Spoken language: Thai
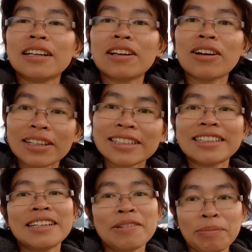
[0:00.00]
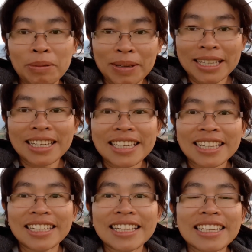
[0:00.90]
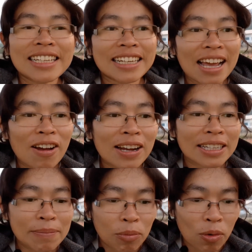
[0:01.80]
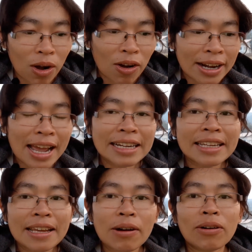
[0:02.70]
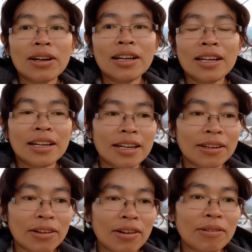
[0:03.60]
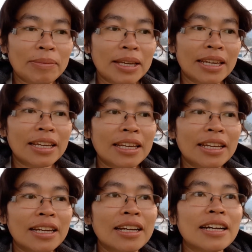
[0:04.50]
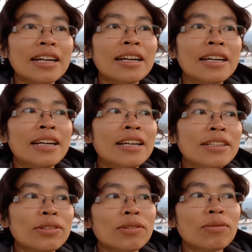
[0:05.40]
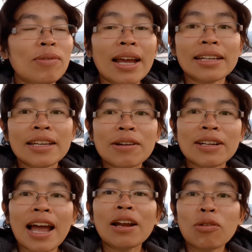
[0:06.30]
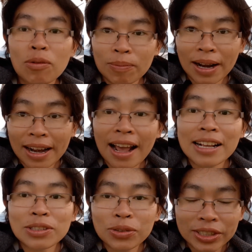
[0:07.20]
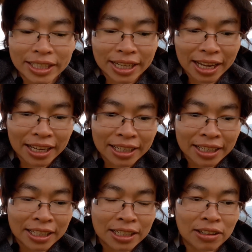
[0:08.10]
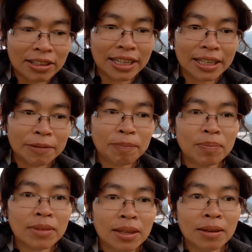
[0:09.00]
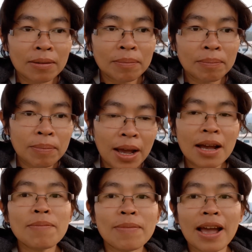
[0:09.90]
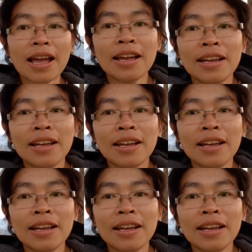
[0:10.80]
ก็เออ มันมีที่นี่อีกที่หนึ่งเนาะ ที่ปัวก็น่าเที่ยว แล้วก็มีจุดแวะเที่ยวถ่ายรูปหลาย ๆ จุดนะคะ ก็เลยเพิ่มมา